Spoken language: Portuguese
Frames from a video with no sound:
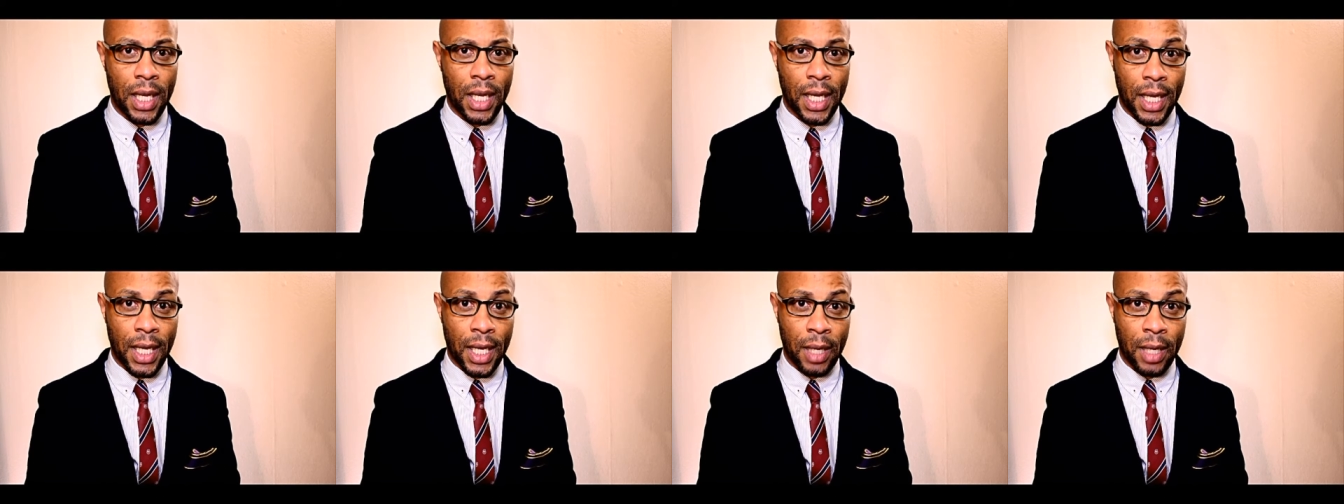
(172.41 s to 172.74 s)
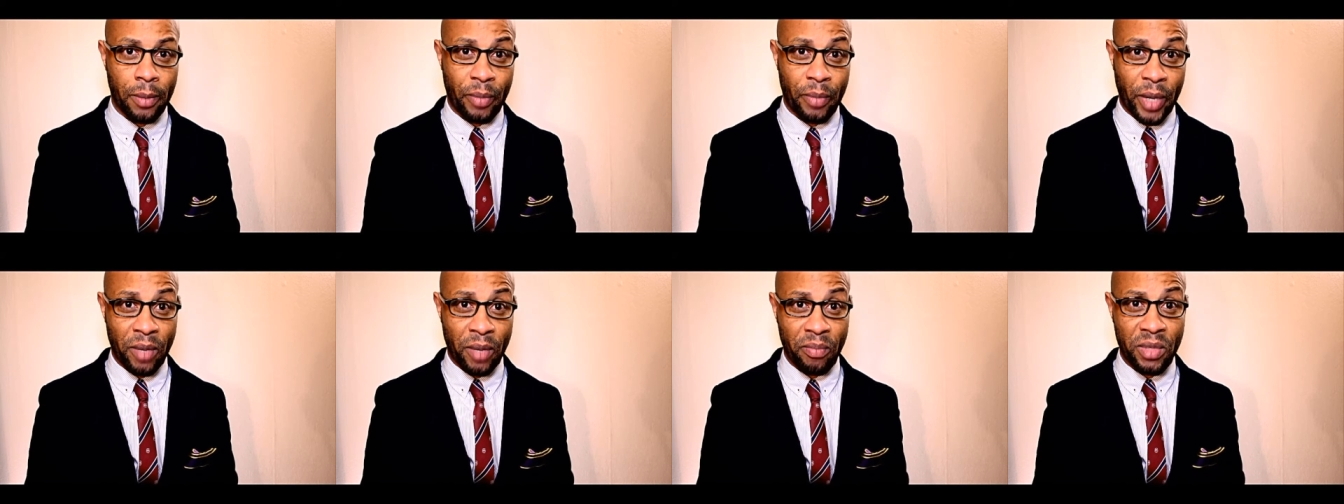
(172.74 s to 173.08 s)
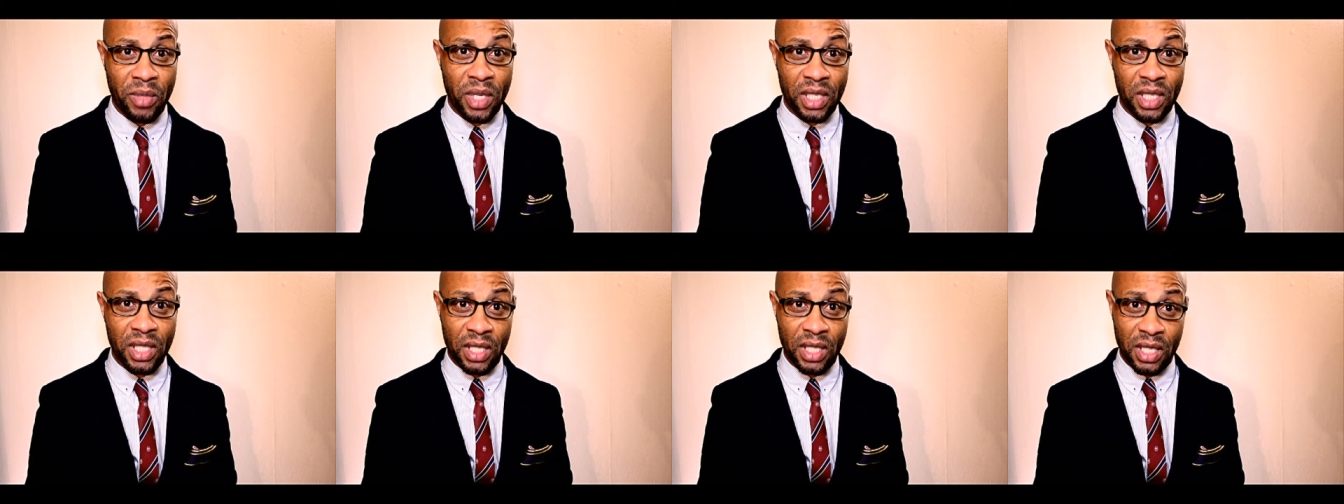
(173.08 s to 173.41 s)
é, para
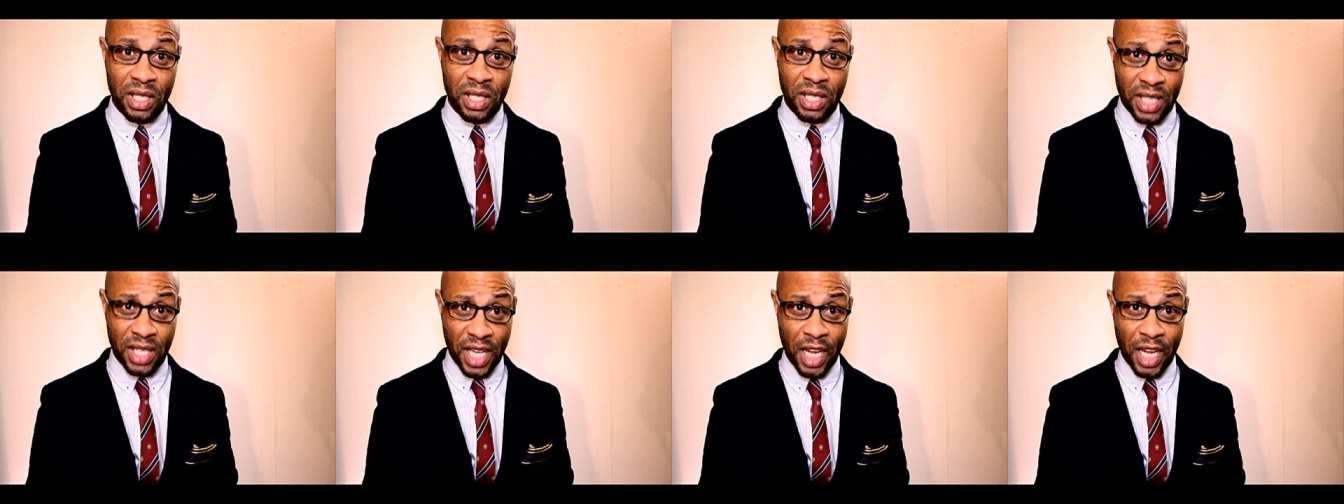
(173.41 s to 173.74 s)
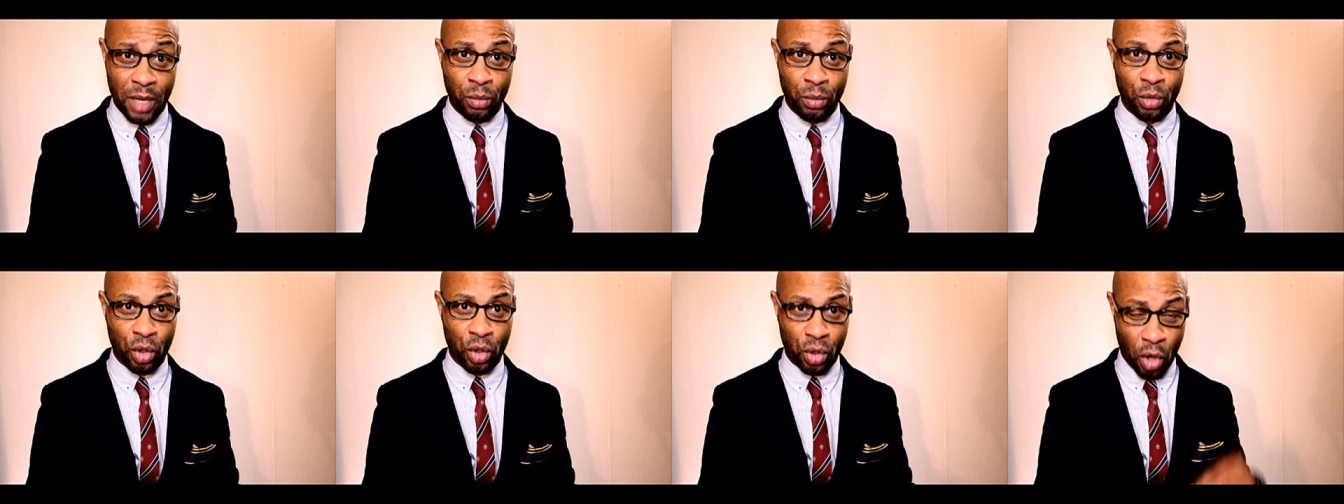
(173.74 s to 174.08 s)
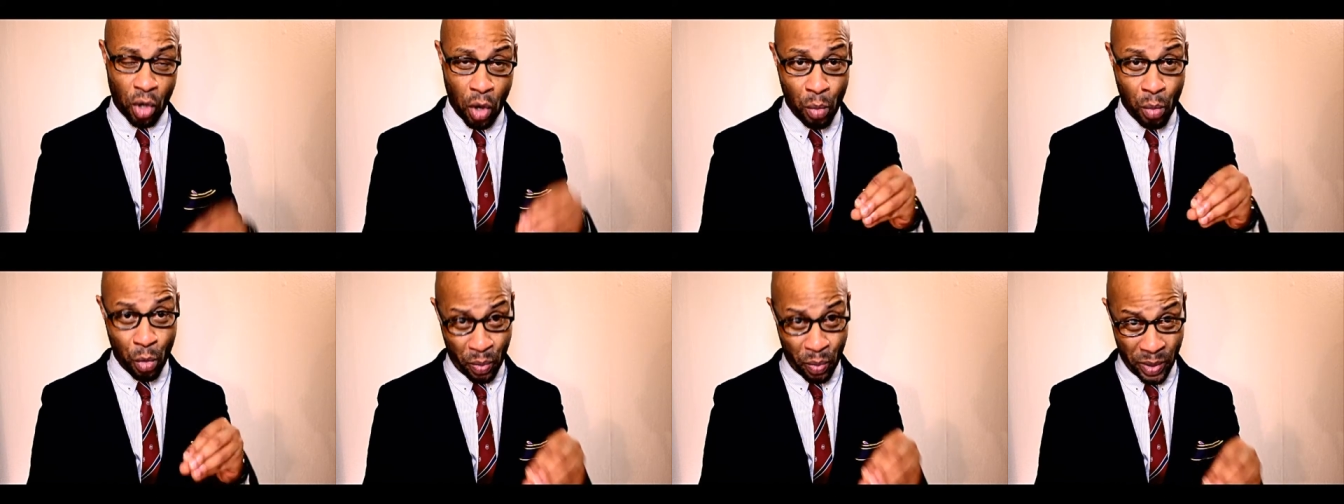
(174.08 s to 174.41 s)
mim, se quisermos,
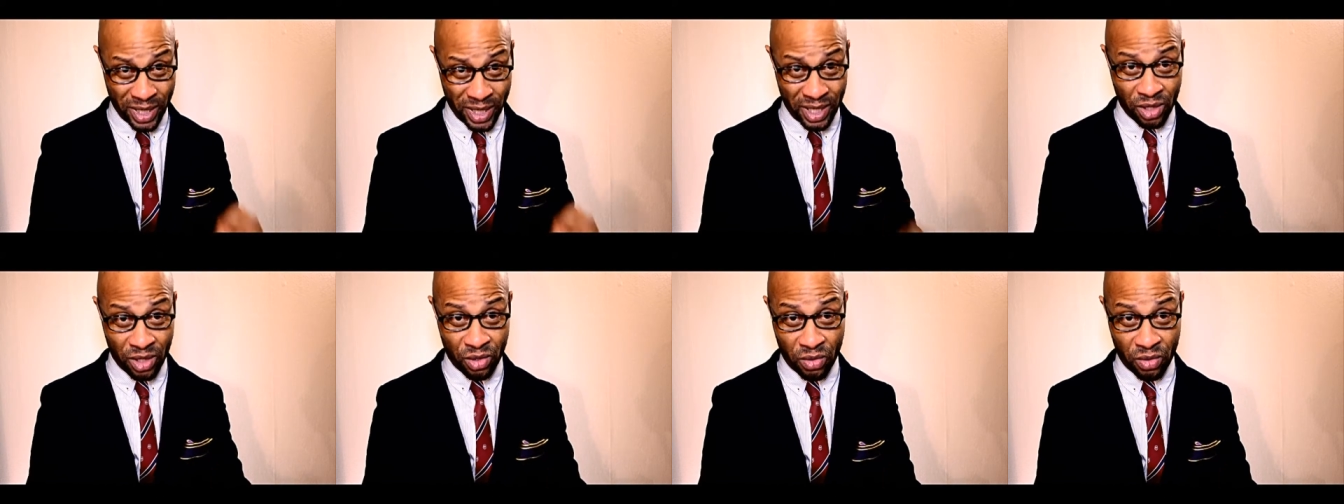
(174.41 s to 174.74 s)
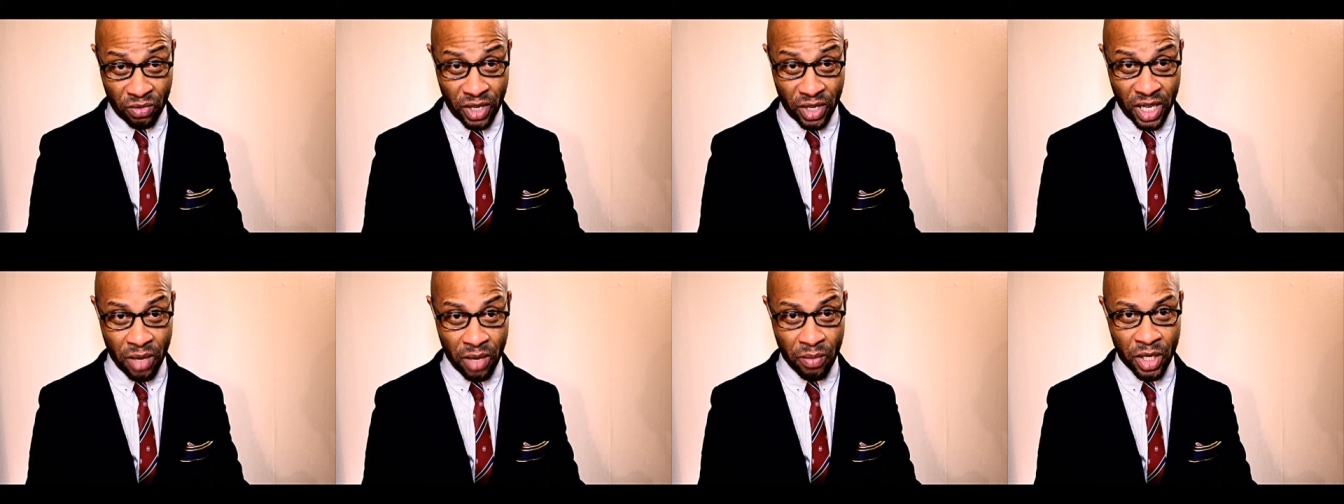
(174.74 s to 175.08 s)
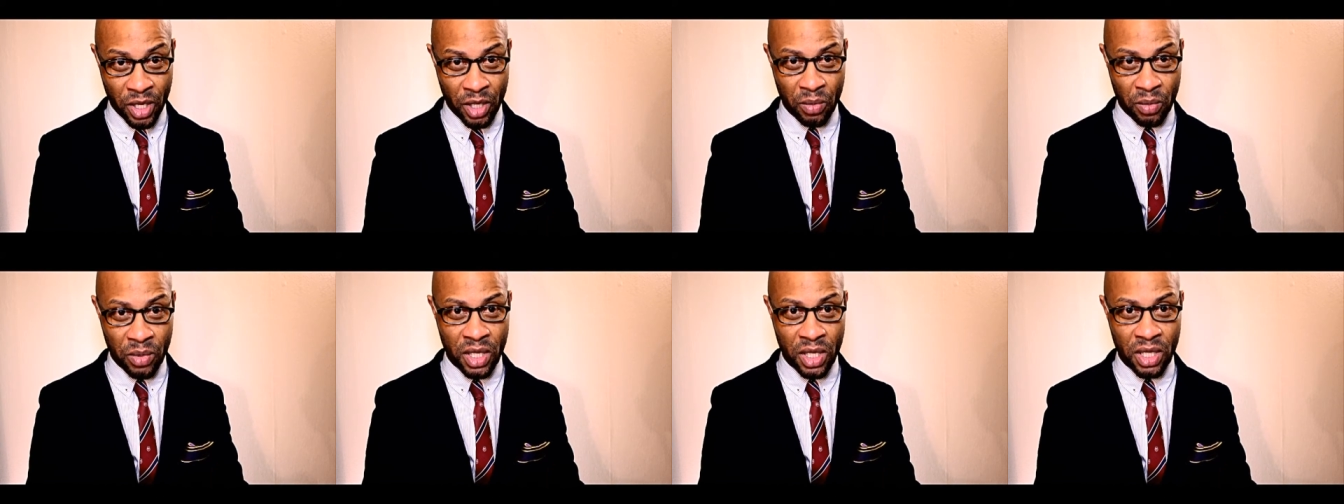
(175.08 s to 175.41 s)
como Patrício Fada
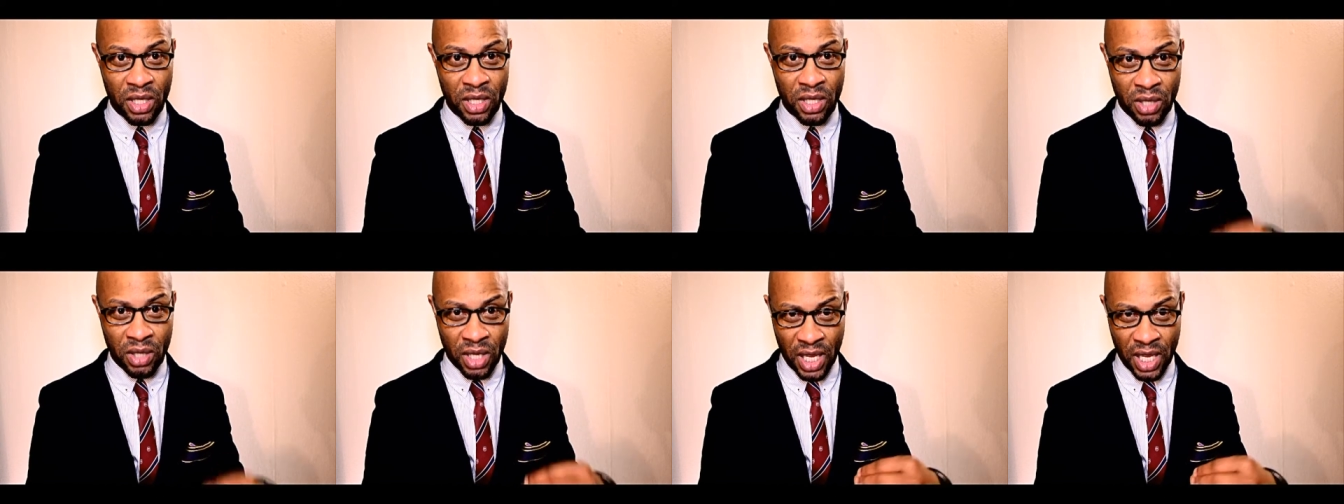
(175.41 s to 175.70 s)
mesmo disse,